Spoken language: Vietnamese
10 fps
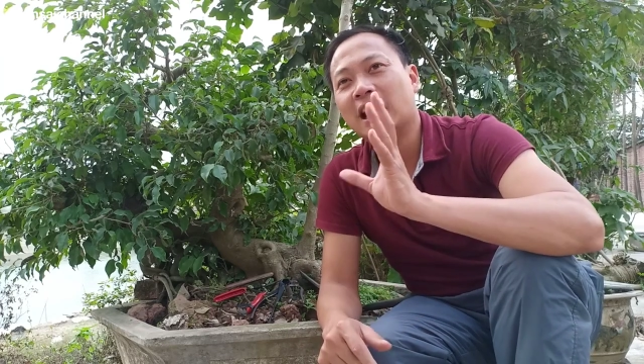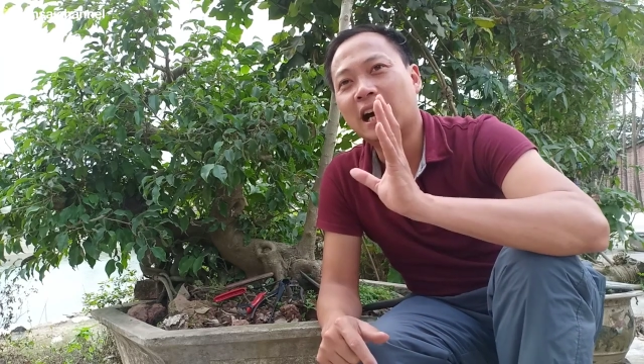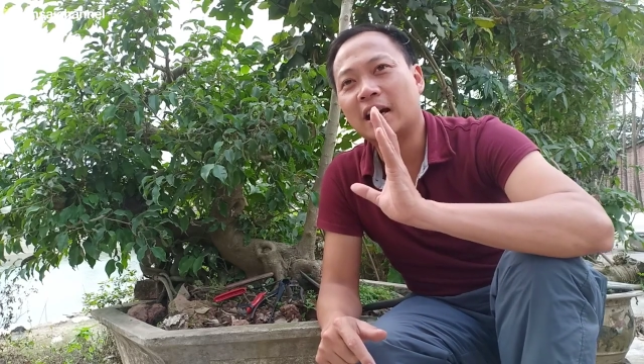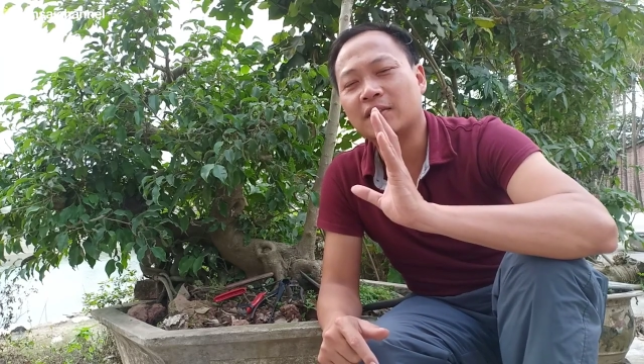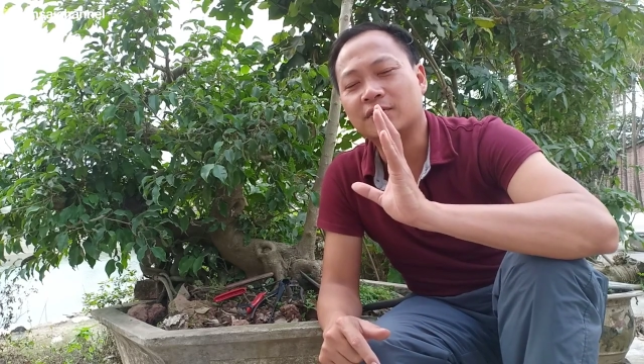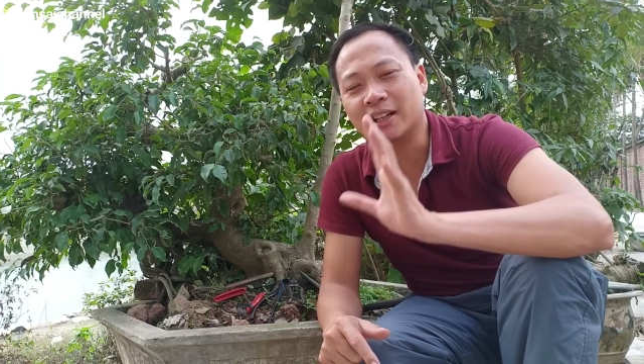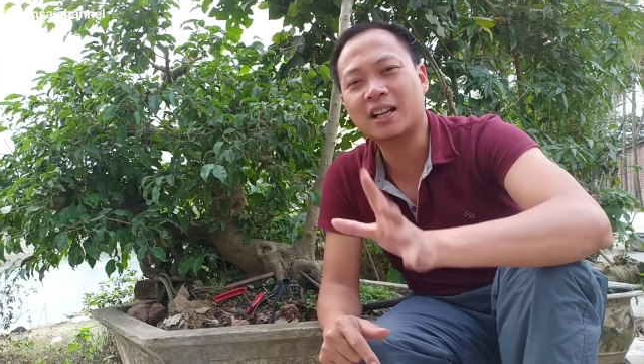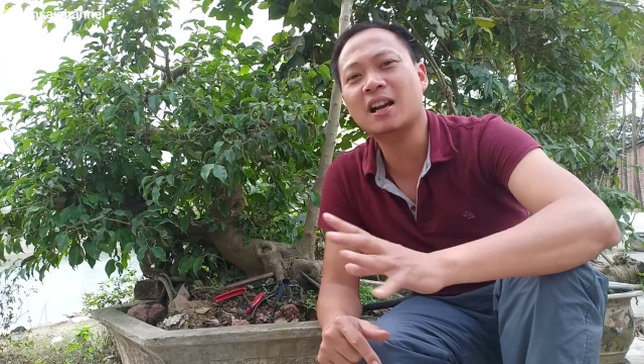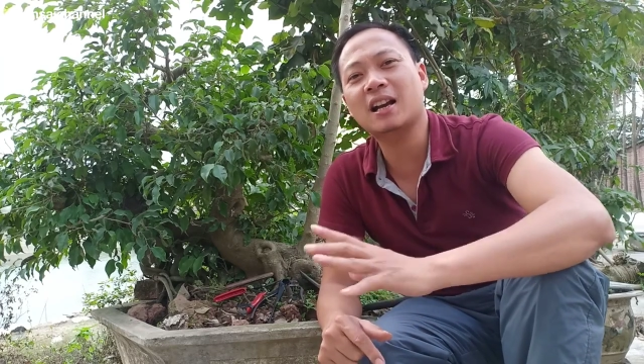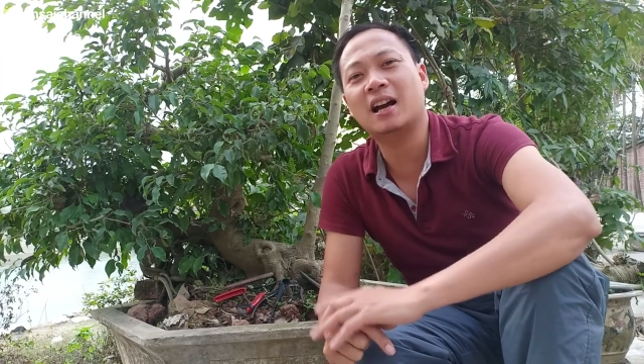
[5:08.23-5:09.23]
à, với
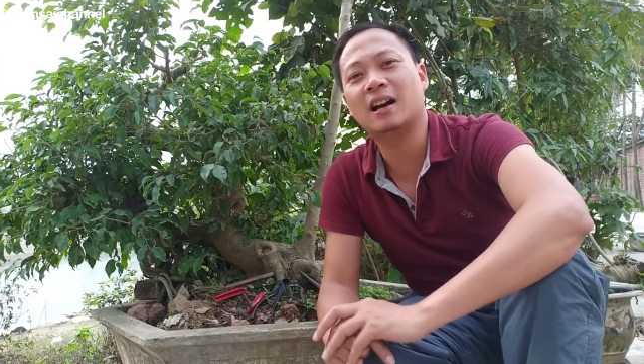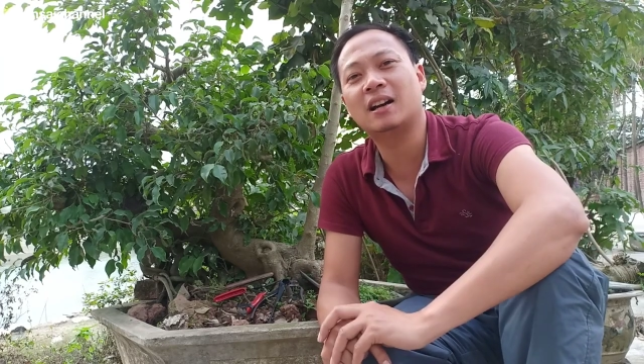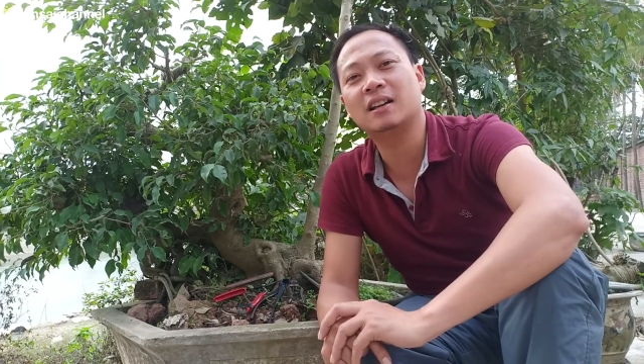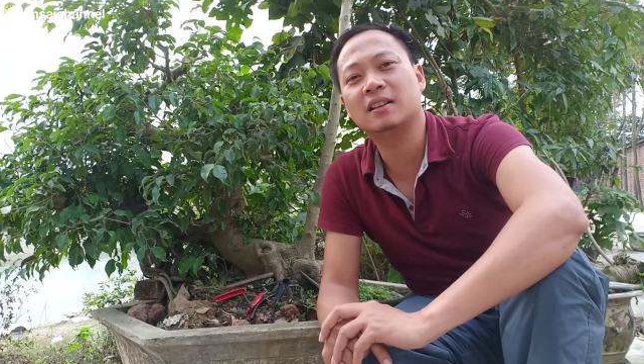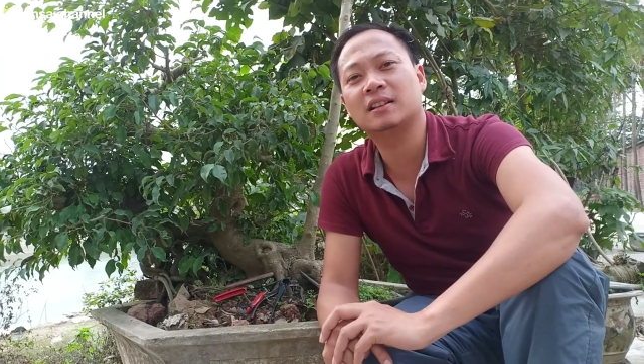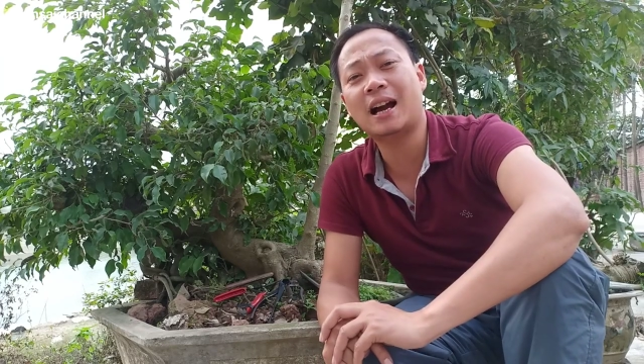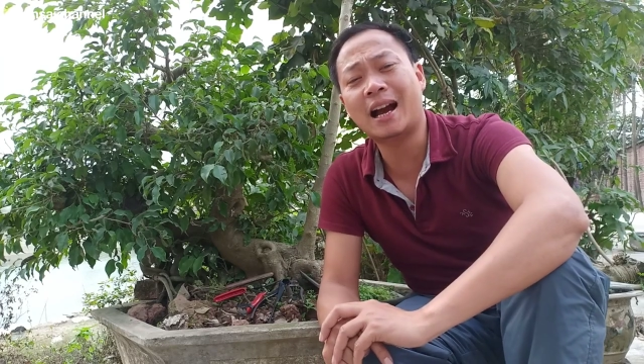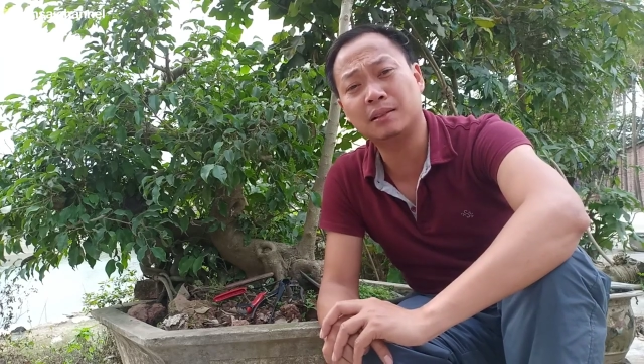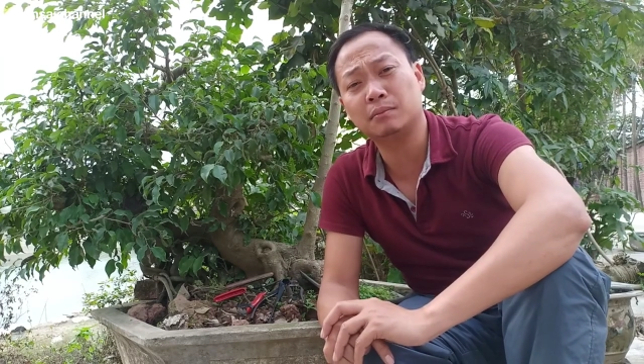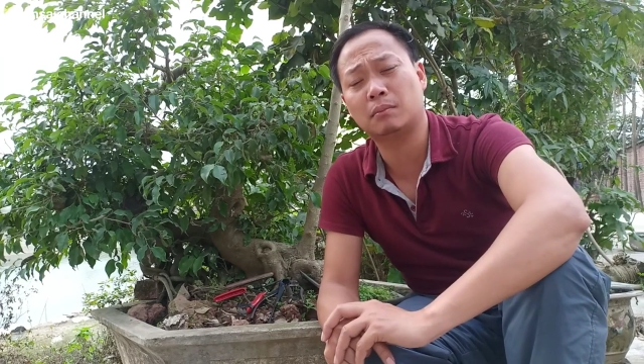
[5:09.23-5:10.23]
các à, các
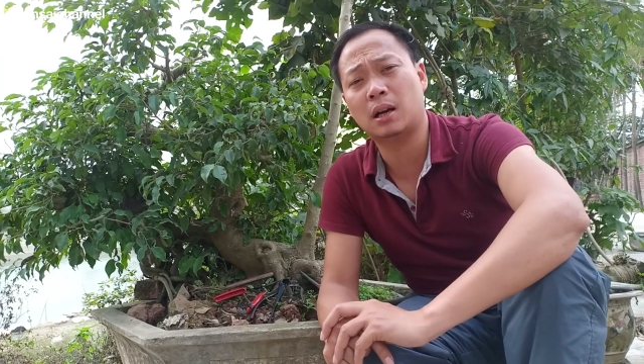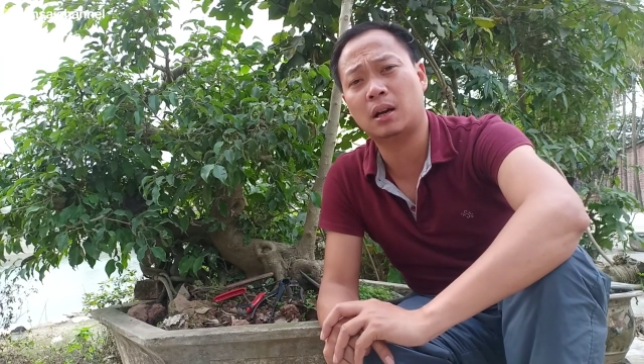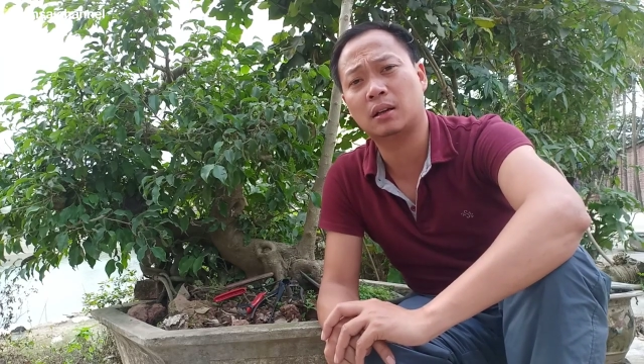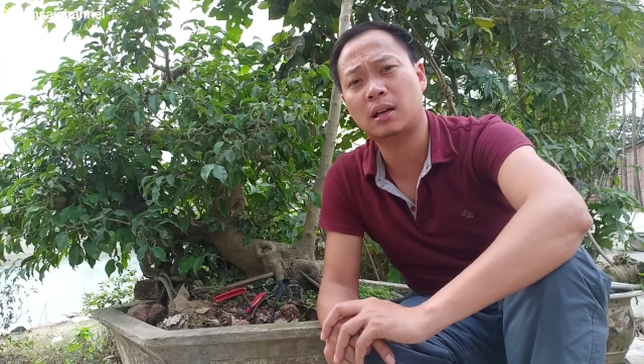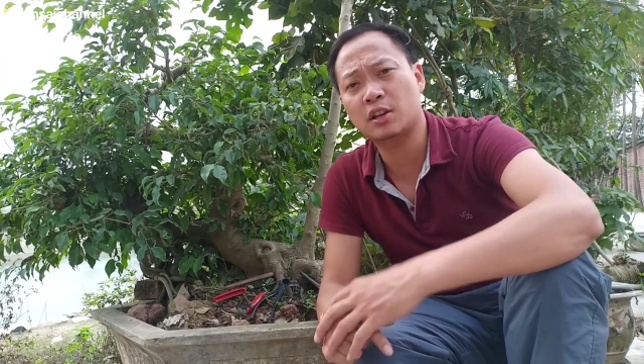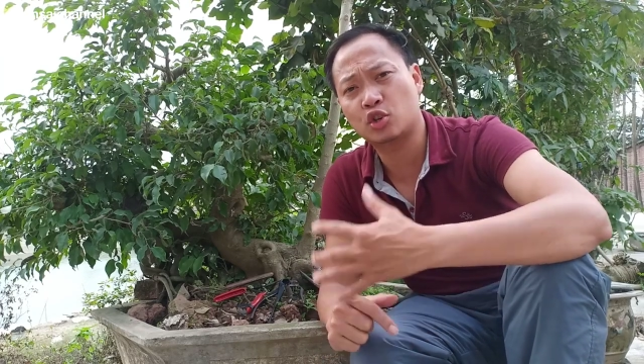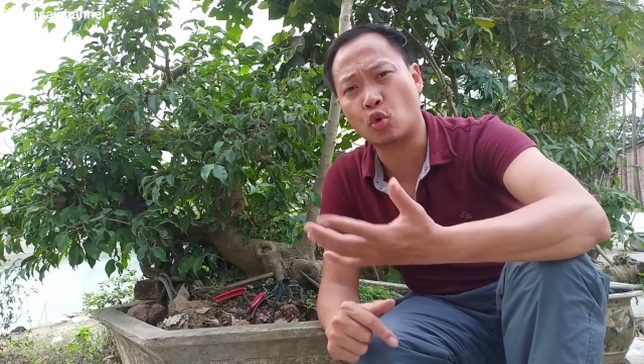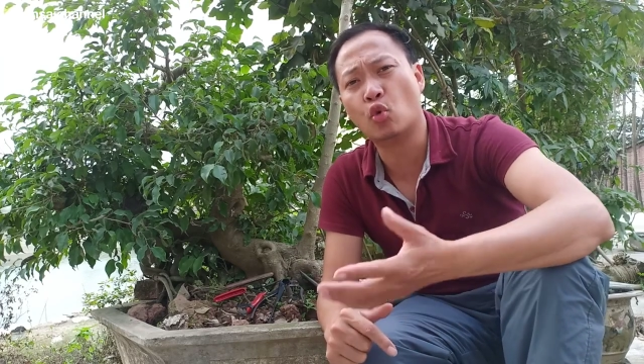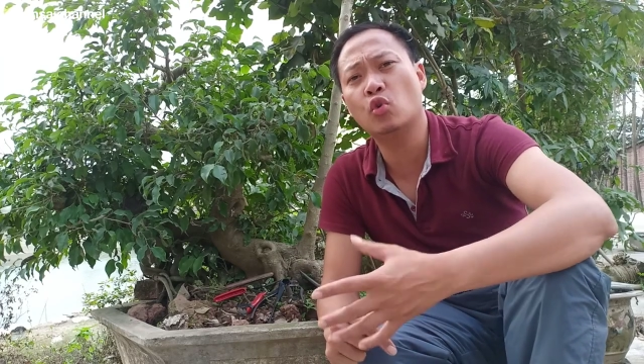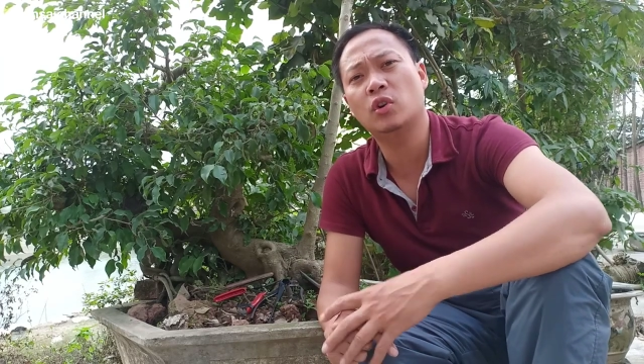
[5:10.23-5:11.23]
anh mà các
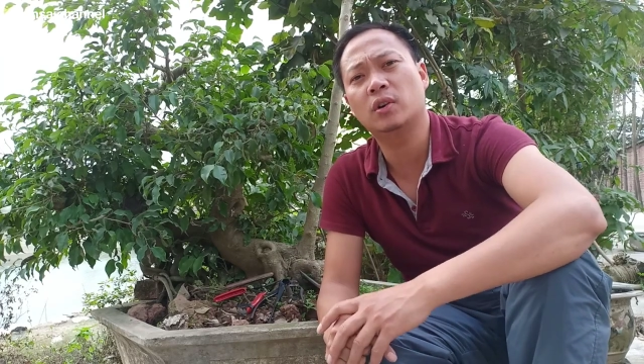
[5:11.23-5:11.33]
chú